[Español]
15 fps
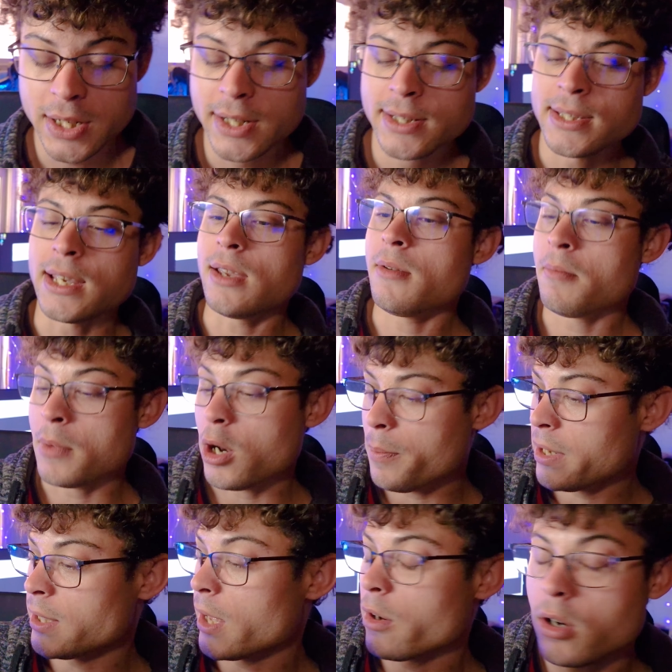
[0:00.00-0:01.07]
Sí, me lo
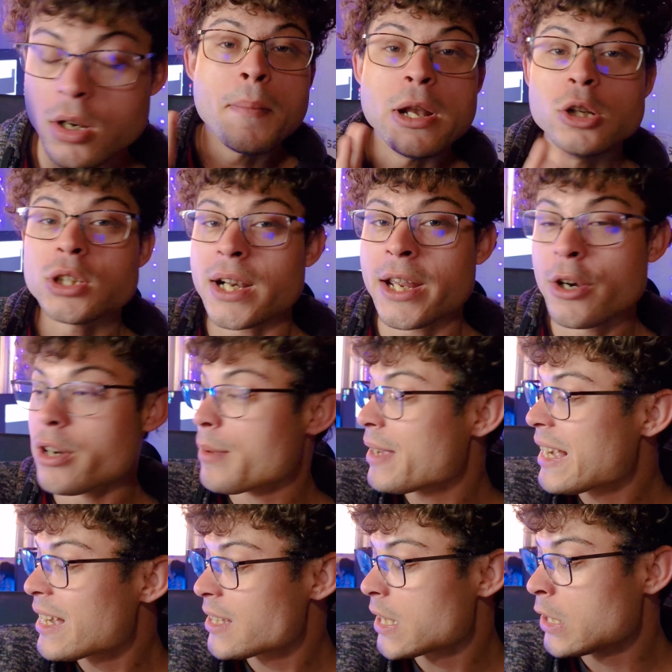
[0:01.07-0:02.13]
prestaron, me lo trajeron a mi
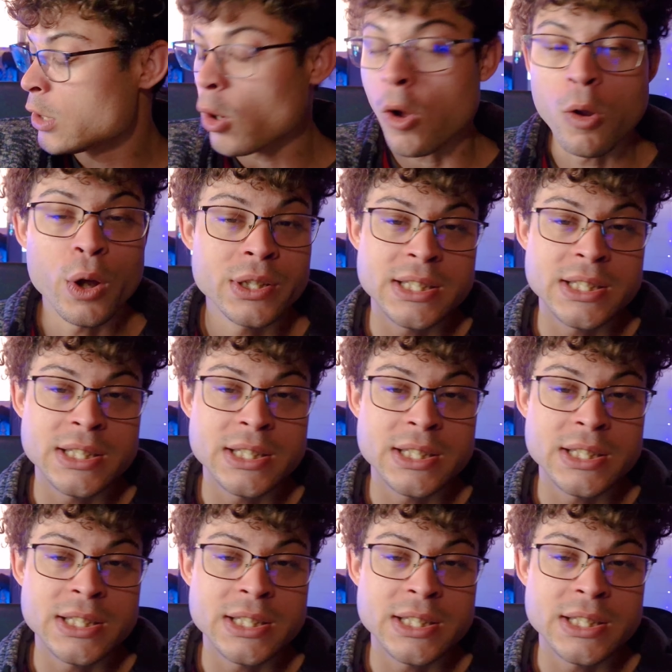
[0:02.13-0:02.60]
casa y todo,